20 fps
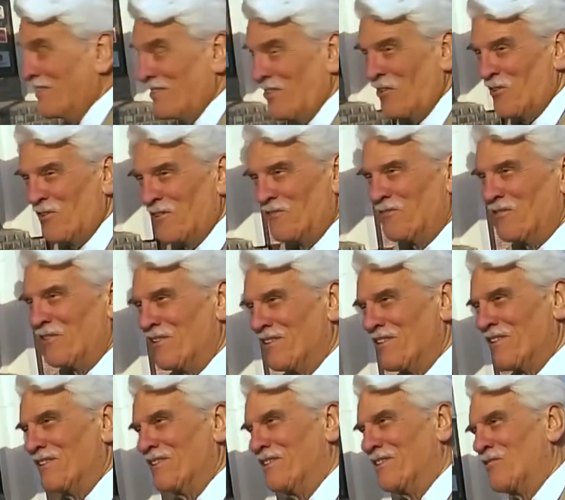wird heute
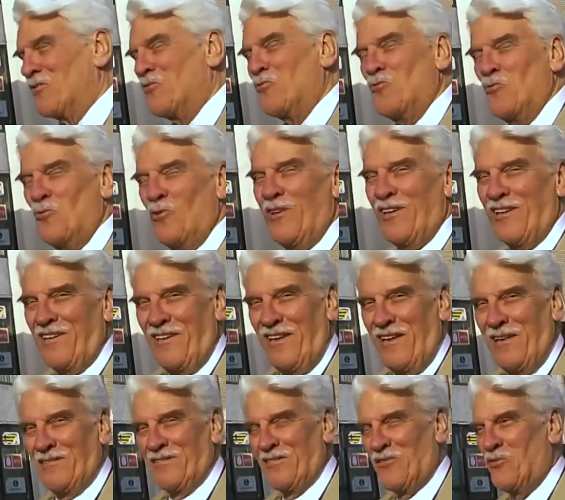wieder cool
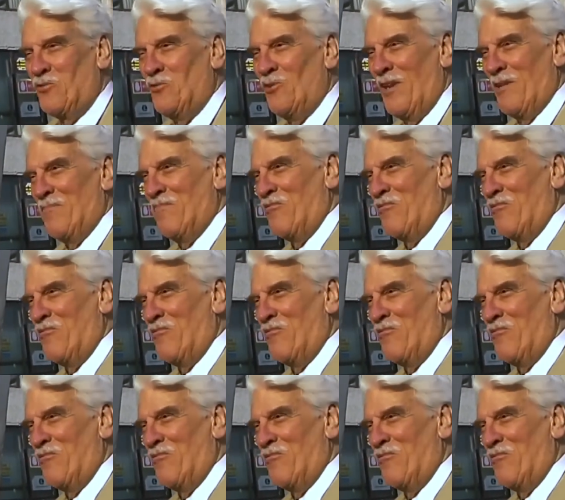als cool